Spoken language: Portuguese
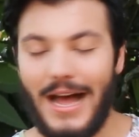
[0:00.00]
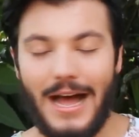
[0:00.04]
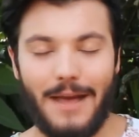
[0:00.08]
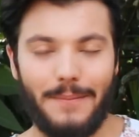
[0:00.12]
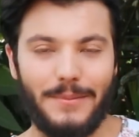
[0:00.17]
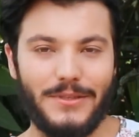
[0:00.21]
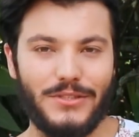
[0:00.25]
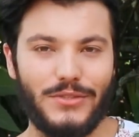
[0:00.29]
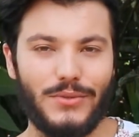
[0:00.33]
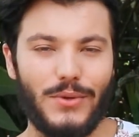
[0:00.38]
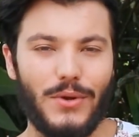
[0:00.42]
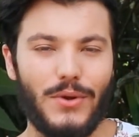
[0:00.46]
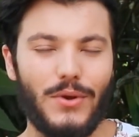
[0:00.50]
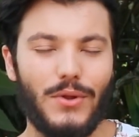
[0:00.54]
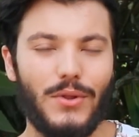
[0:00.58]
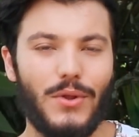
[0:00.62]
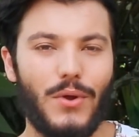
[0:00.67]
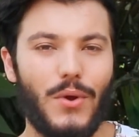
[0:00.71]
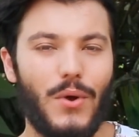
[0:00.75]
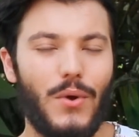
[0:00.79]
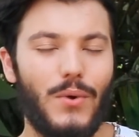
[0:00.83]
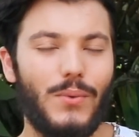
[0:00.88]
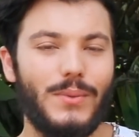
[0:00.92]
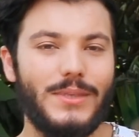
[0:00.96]
A pessoa
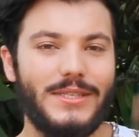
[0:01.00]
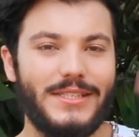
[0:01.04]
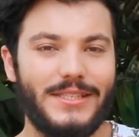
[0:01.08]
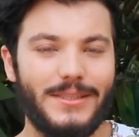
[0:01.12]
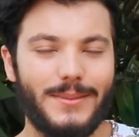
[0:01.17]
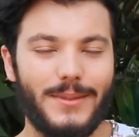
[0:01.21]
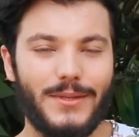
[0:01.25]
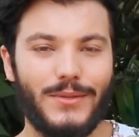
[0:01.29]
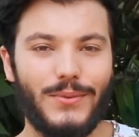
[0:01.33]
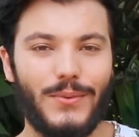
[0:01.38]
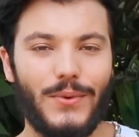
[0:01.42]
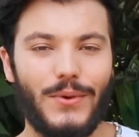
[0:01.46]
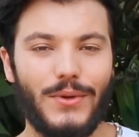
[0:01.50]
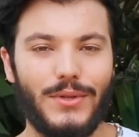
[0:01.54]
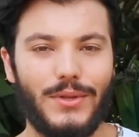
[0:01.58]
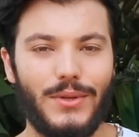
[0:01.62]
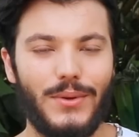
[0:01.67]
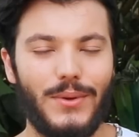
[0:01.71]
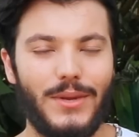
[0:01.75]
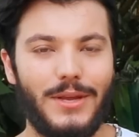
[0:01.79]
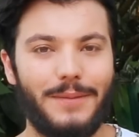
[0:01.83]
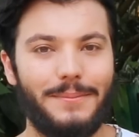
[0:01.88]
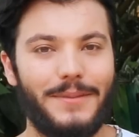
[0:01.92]
colocou um em cima do outro